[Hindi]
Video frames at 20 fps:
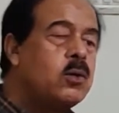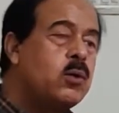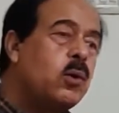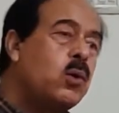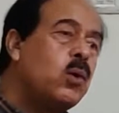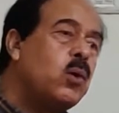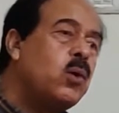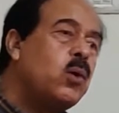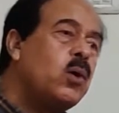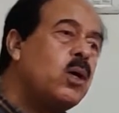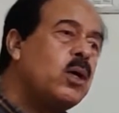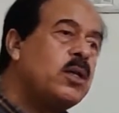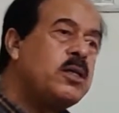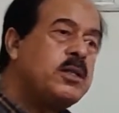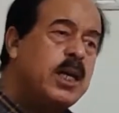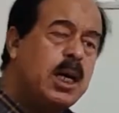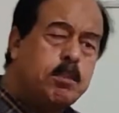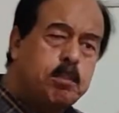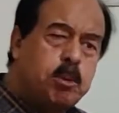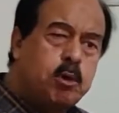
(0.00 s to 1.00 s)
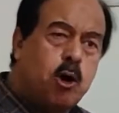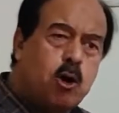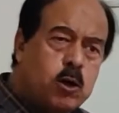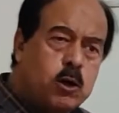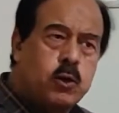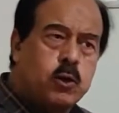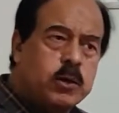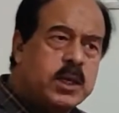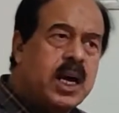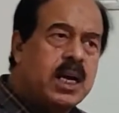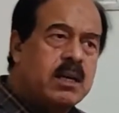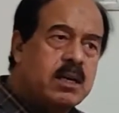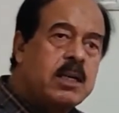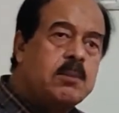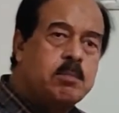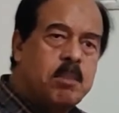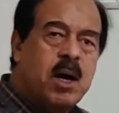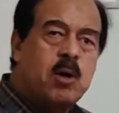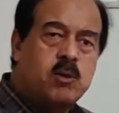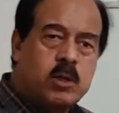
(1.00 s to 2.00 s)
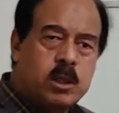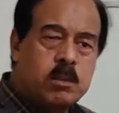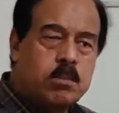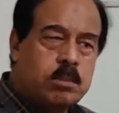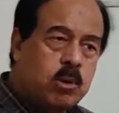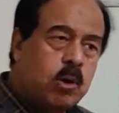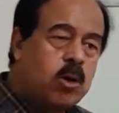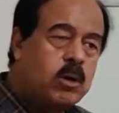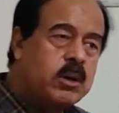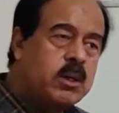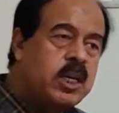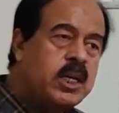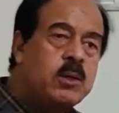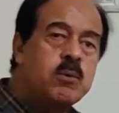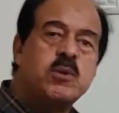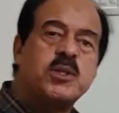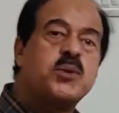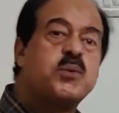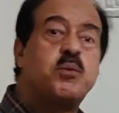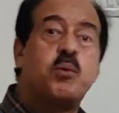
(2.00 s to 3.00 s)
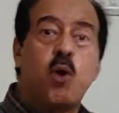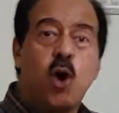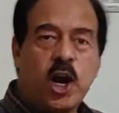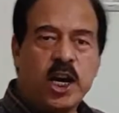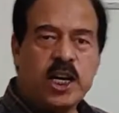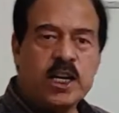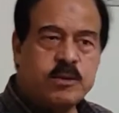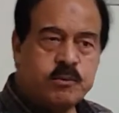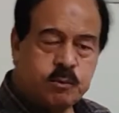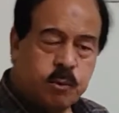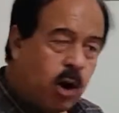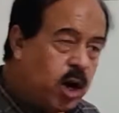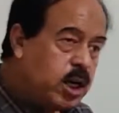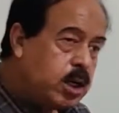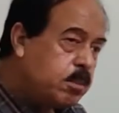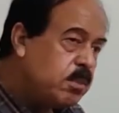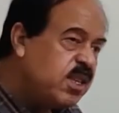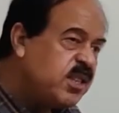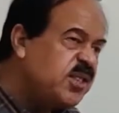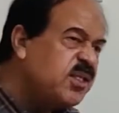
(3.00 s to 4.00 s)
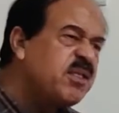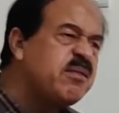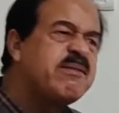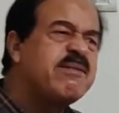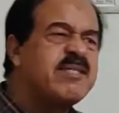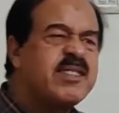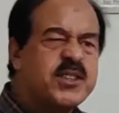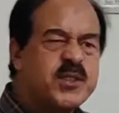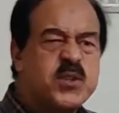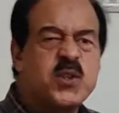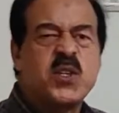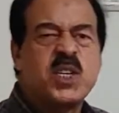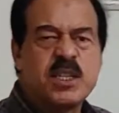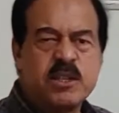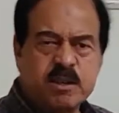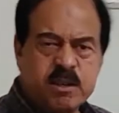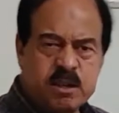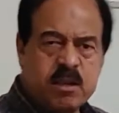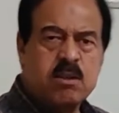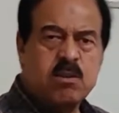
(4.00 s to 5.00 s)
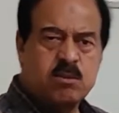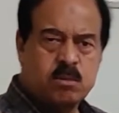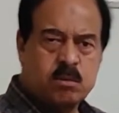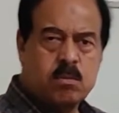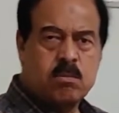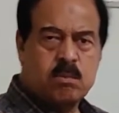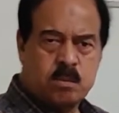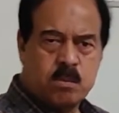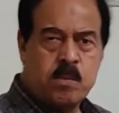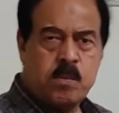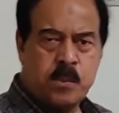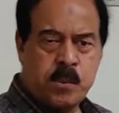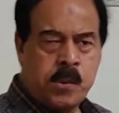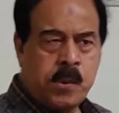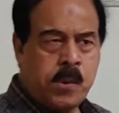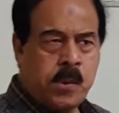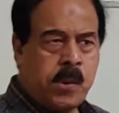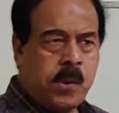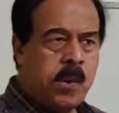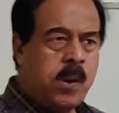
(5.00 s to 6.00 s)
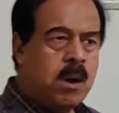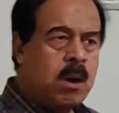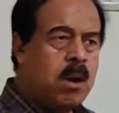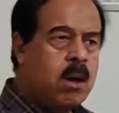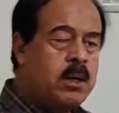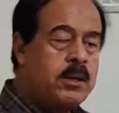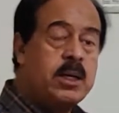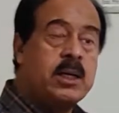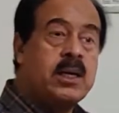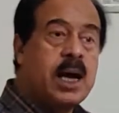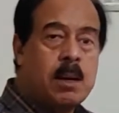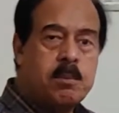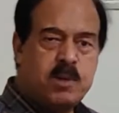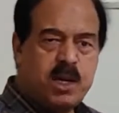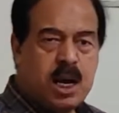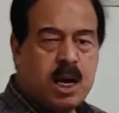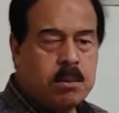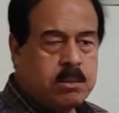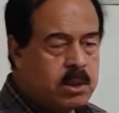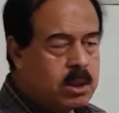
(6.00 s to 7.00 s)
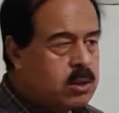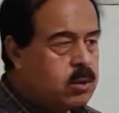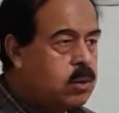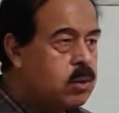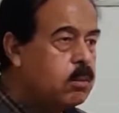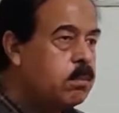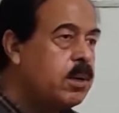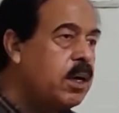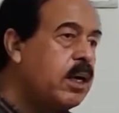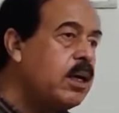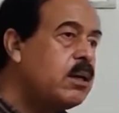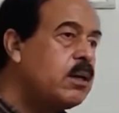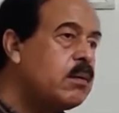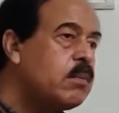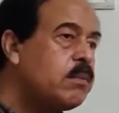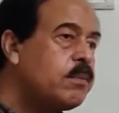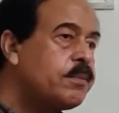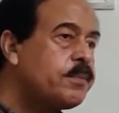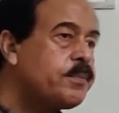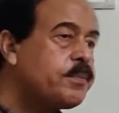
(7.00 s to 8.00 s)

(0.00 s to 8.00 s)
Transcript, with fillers: तो ये प्लॉट जो था गन पाउडर प्लॉट इट वॉज फॉइल फॉइल मीन्स फ्रस्ट्रेटेड ये कामयाब नहीं हो पाया